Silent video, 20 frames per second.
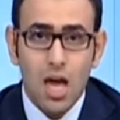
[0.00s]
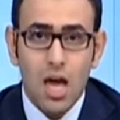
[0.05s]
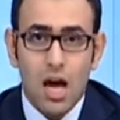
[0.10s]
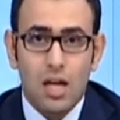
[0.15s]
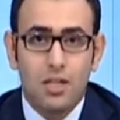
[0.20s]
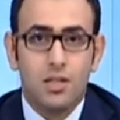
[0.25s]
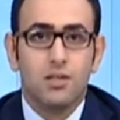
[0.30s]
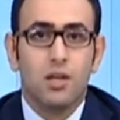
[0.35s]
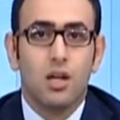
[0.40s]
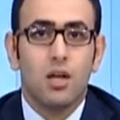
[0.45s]

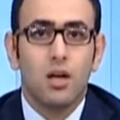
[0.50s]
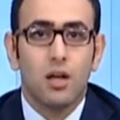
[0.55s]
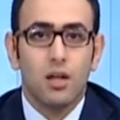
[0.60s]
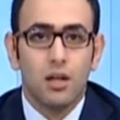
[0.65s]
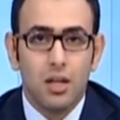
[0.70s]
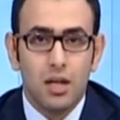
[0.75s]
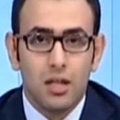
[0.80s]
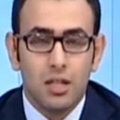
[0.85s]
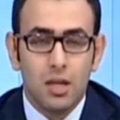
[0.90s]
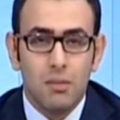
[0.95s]
اتذكر
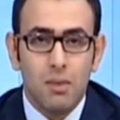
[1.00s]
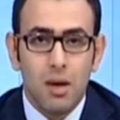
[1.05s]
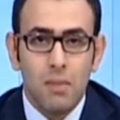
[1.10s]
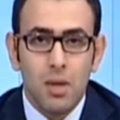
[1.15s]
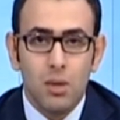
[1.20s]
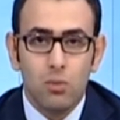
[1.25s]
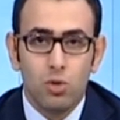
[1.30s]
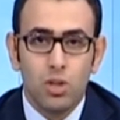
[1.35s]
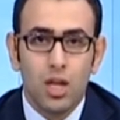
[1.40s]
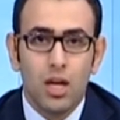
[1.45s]
آه،
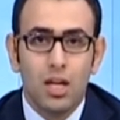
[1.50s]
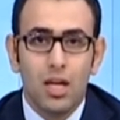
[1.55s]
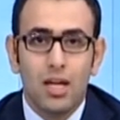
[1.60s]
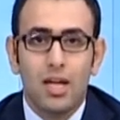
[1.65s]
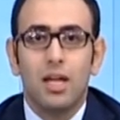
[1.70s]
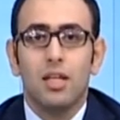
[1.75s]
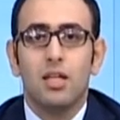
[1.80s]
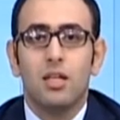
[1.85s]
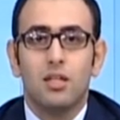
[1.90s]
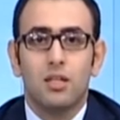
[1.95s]
تماما مداخله
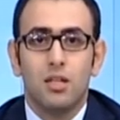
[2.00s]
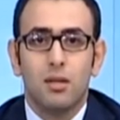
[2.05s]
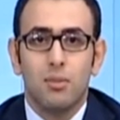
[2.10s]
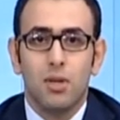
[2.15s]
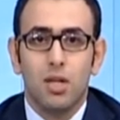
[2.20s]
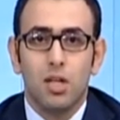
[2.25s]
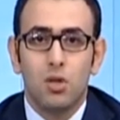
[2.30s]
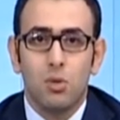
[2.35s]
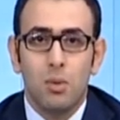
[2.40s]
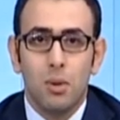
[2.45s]
كانت
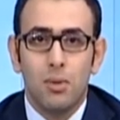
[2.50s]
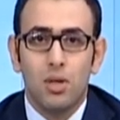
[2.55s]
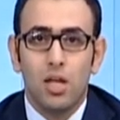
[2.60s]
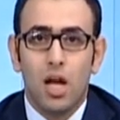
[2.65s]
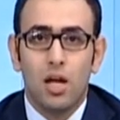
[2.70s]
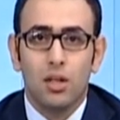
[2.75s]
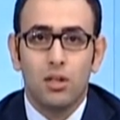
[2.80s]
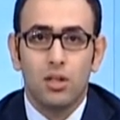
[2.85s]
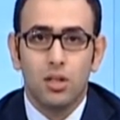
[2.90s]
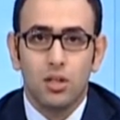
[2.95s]
بيني وما بين
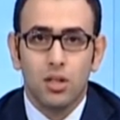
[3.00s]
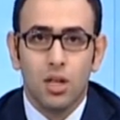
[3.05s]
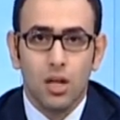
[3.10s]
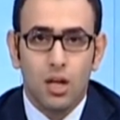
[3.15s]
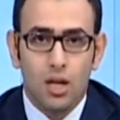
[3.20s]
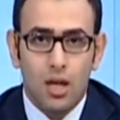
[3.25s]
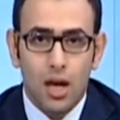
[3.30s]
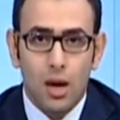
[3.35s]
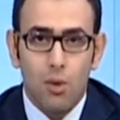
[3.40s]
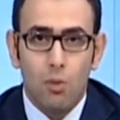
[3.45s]

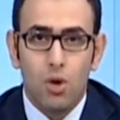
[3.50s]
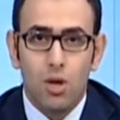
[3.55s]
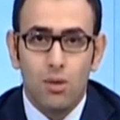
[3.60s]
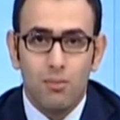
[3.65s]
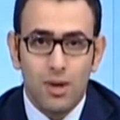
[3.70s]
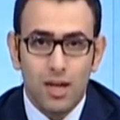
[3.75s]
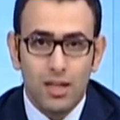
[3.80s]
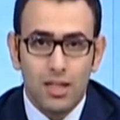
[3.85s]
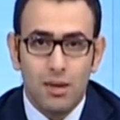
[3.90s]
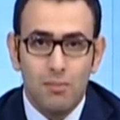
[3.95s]
حضرتك اول
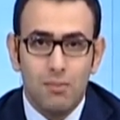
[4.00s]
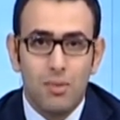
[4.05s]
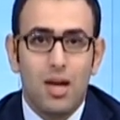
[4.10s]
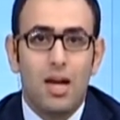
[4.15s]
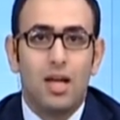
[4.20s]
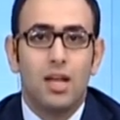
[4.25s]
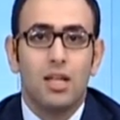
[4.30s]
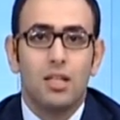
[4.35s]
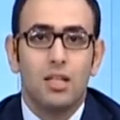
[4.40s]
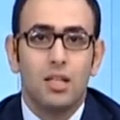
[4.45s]
ما تم
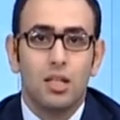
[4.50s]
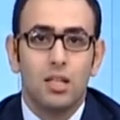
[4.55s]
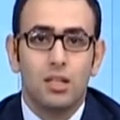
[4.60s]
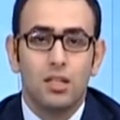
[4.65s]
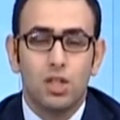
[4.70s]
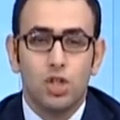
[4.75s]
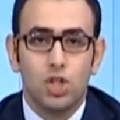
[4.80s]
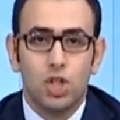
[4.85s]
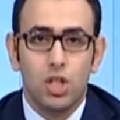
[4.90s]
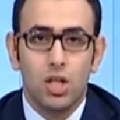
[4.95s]
اعلان
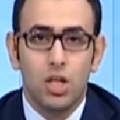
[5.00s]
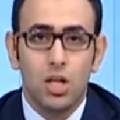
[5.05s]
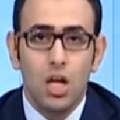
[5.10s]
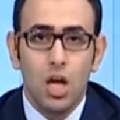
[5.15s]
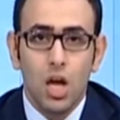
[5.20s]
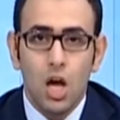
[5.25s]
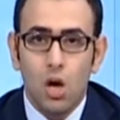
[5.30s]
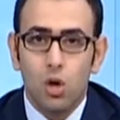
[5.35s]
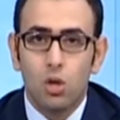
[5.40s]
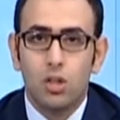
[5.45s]
التشكيل
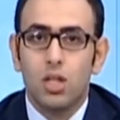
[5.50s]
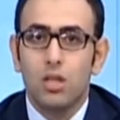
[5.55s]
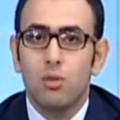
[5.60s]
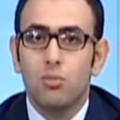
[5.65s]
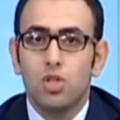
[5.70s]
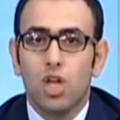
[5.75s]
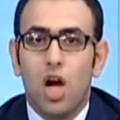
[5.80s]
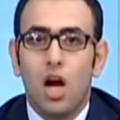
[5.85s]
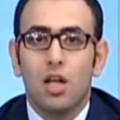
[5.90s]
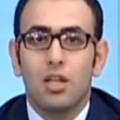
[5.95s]
قلت لي
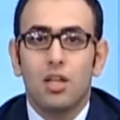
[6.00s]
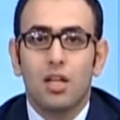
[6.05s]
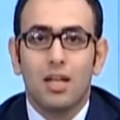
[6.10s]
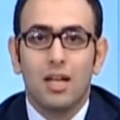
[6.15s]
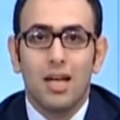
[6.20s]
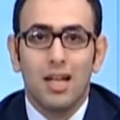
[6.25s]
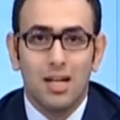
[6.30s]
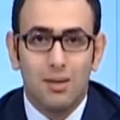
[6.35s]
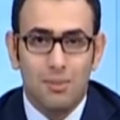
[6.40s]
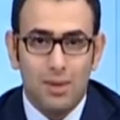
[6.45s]
مش هقدر
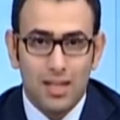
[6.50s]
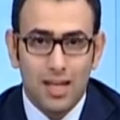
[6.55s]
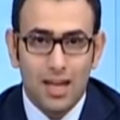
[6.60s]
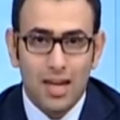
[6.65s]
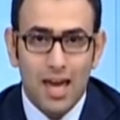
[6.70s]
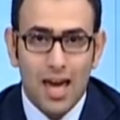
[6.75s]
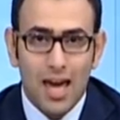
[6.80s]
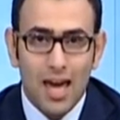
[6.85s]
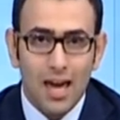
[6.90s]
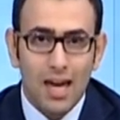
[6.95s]
اتكلم عن
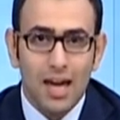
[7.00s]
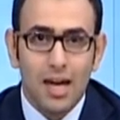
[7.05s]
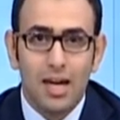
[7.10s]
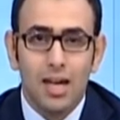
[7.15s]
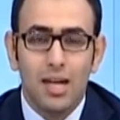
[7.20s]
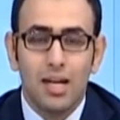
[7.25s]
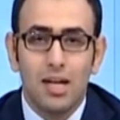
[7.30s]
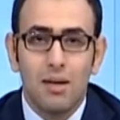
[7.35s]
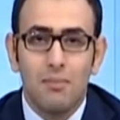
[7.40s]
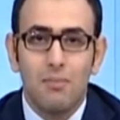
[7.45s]
اي حاجه
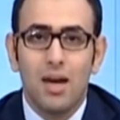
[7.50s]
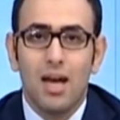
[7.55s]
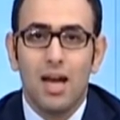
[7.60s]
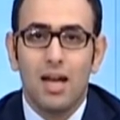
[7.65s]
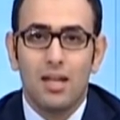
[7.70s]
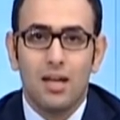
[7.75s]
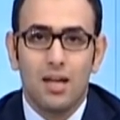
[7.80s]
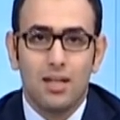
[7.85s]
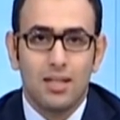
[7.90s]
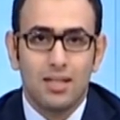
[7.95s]
غير لما
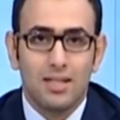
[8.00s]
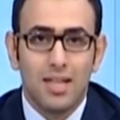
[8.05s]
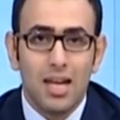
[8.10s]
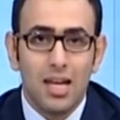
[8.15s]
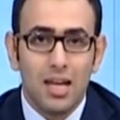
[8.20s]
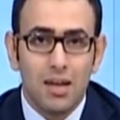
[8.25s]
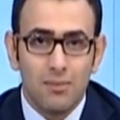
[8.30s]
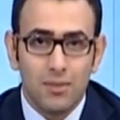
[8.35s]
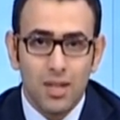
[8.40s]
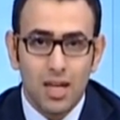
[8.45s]
آه،
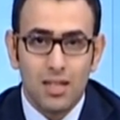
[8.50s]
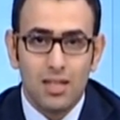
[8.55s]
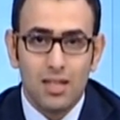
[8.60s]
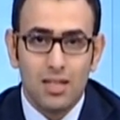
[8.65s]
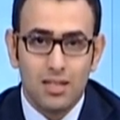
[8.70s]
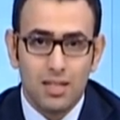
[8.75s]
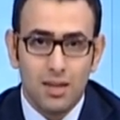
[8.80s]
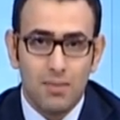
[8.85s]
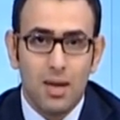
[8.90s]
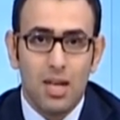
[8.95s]
اتسلم نادي
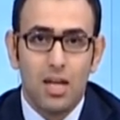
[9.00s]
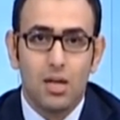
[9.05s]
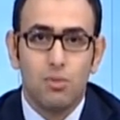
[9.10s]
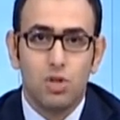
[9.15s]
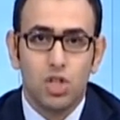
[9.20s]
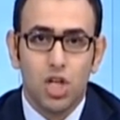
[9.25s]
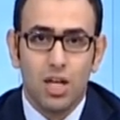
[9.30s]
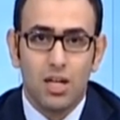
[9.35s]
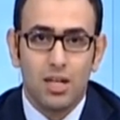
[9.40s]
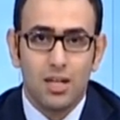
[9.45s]
الزمالك
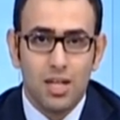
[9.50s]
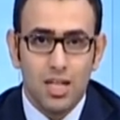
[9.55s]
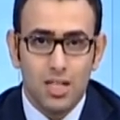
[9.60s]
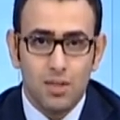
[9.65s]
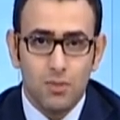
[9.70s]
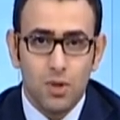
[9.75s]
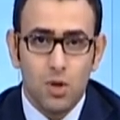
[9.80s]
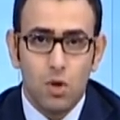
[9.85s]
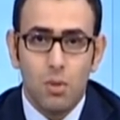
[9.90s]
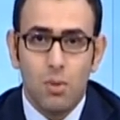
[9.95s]
بشكل
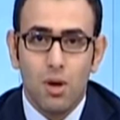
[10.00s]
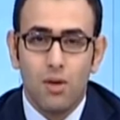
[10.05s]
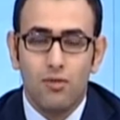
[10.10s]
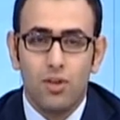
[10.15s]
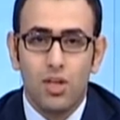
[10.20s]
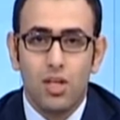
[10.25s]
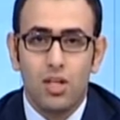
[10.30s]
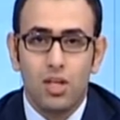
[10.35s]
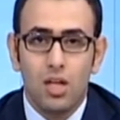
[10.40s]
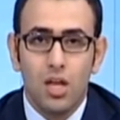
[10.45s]
رسمي ويبقى في
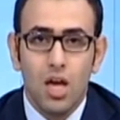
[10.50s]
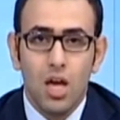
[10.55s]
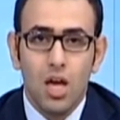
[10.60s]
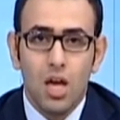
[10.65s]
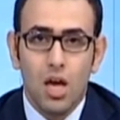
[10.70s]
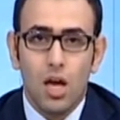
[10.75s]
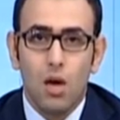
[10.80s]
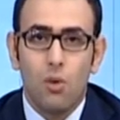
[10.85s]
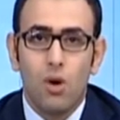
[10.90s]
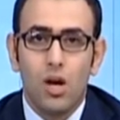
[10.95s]
ايدي
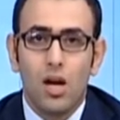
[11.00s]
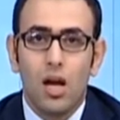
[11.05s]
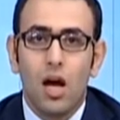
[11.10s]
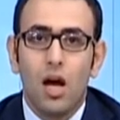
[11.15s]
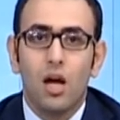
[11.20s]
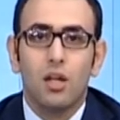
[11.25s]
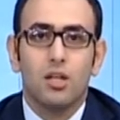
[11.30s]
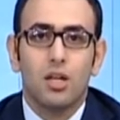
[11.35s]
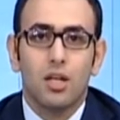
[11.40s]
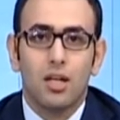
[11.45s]
ورق
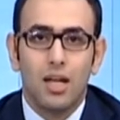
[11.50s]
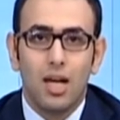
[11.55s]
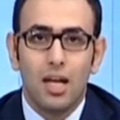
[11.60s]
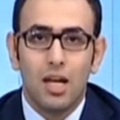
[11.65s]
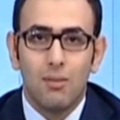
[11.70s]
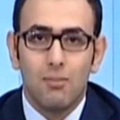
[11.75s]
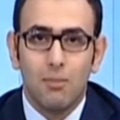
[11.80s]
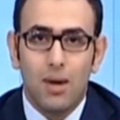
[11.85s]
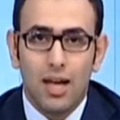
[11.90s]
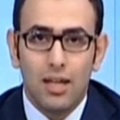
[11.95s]
اقدر
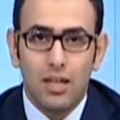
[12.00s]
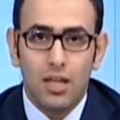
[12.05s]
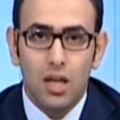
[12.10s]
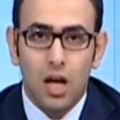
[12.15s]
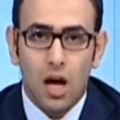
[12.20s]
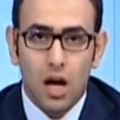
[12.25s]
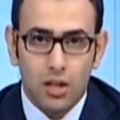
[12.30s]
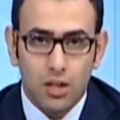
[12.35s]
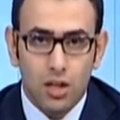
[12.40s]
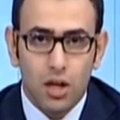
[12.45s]
اتكلم
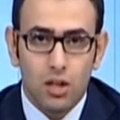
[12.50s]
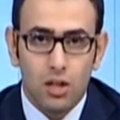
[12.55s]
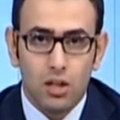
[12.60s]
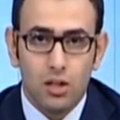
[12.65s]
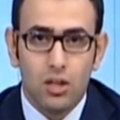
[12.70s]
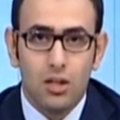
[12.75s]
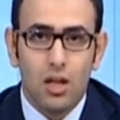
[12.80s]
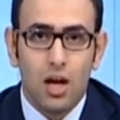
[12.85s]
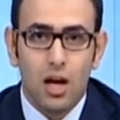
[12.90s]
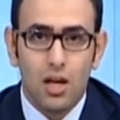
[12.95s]
بعديه اعتقد
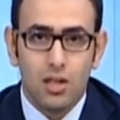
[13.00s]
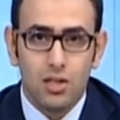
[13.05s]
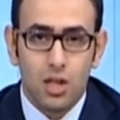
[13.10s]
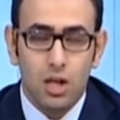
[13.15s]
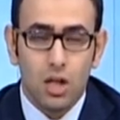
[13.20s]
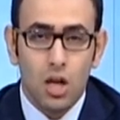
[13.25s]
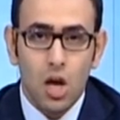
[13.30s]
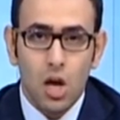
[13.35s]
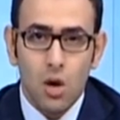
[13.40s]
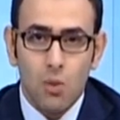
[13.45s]
ان ده
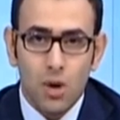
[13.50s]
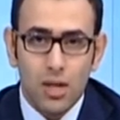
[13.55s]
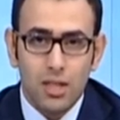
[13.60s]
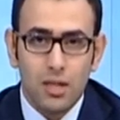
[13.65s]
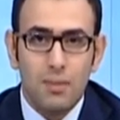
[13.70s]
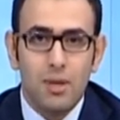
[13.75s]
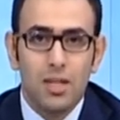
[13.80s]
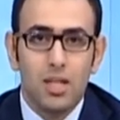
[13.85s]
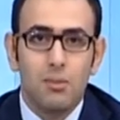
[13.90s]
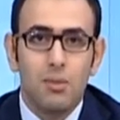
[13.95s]
حصل
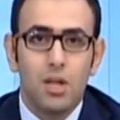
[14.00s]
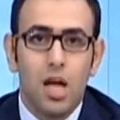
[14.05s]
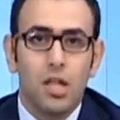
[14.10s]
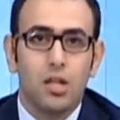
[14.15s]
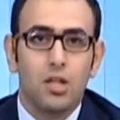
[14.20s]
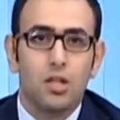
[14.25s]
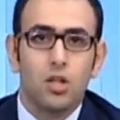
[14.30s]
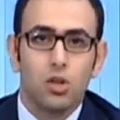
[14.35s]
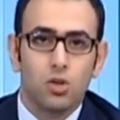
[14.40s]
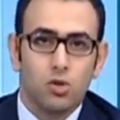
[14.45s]
واتمنى من
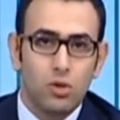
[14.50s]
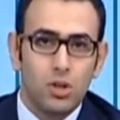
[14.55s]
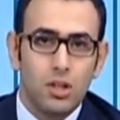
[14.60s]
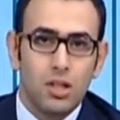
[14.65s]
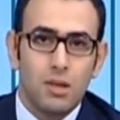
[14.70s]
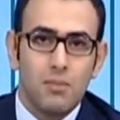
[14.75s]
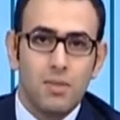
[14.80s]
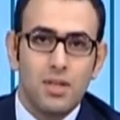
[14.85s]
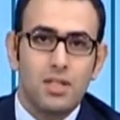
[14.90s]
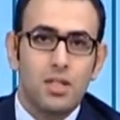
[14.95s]
حضرتك تقول
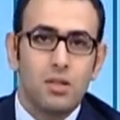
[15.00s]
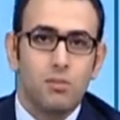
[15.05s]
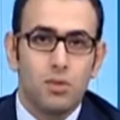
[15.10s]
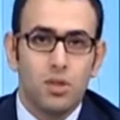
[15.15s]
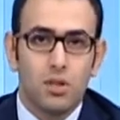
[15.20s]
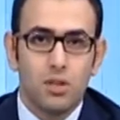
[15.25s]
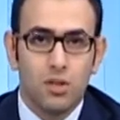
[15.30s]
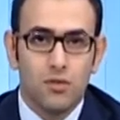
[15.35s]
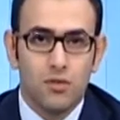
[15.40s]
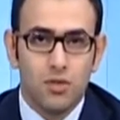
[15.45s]
لنا المزيد
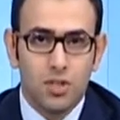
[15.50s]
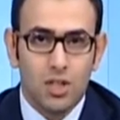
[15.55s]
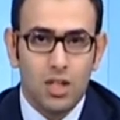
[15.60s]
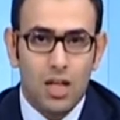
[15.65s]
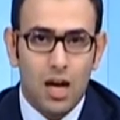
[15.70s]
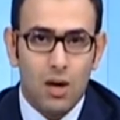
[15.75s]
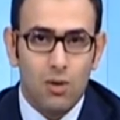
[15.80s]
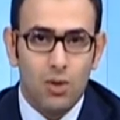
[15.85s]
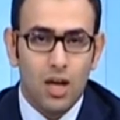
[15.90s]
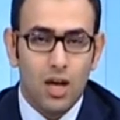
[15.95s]
من التفاصيل
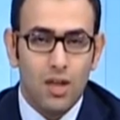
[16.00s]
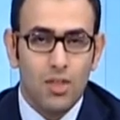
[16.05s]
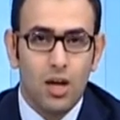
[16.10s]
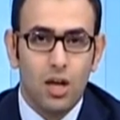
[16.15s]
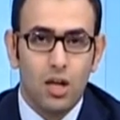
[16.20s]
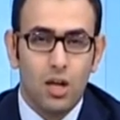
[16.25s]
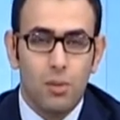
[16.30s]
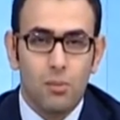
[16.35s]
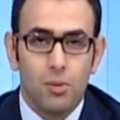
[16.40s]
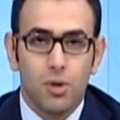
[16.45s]
حول
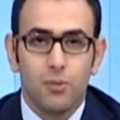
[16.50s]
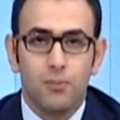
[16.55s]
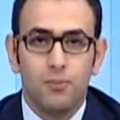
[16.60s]
هذا الامر